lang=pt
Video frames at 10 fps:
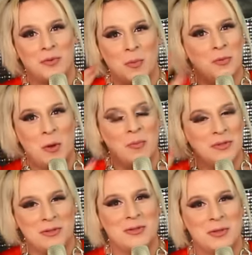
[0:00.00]
tô, tô
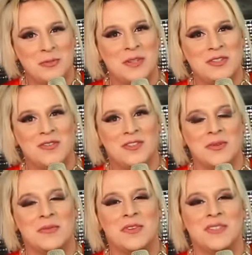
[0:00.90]
muito ansioso para
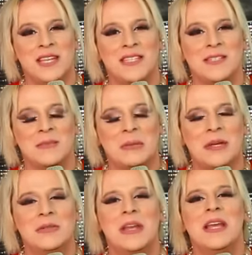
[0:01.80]
dividir com vocês esse
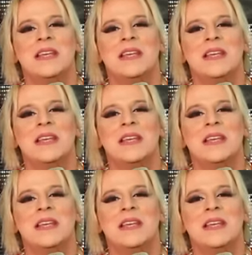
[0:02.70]
momento